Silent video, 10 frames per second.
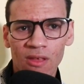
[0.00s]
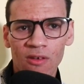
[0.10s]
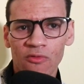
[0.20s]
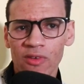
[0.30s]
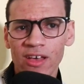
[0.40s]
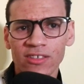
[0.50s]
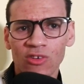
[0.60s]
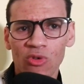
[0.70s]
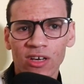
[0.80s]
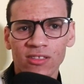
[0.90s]
في اي
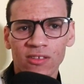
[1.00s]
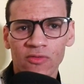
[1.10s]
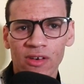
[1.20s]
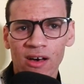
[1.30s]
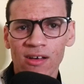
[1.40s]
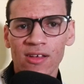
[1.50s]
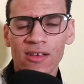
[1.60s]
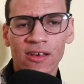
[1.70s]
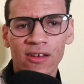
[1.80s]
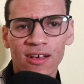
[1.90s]
دوله كنتي فيها
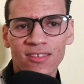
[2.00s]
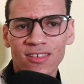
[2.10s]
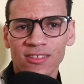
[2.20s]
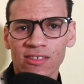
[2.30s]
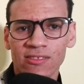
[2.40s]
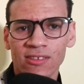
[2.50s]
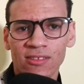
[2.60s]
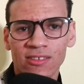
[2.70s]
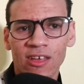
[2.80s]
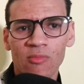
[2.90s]
يعني خاصك
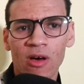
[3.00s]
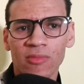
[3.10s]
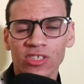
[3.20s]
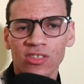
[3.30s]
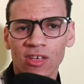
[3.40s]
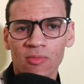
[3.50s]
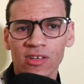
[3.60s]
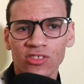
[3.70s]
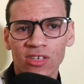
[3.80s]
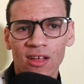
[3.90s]
تحترمها باش
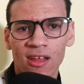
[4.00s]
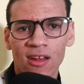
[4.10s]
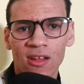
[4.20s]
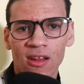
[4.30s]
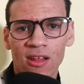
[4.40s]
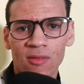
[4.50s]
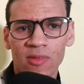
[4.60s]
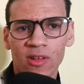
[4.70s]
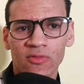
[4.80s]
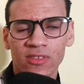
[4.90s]
تقبلي ان شاء الله
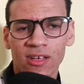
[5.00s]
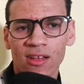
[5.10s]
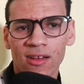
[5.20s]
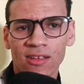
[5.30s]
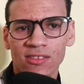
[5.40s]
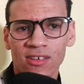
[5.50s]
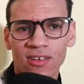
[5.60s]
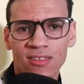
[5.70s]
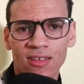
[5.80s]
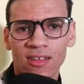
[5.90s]
الملف ديال
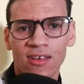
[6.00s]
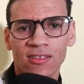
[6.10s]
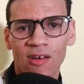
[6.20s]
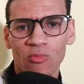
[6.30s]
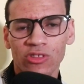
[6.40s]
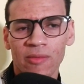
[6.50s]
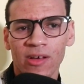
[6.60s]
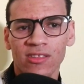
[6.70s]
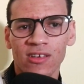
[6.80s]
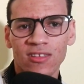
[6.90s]
الدراسه تاعك تاع متابعه
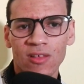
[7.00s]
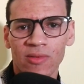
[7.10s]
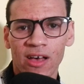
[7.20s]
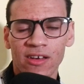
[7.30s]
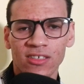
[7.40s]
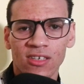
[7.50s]
الدراسه بالخارج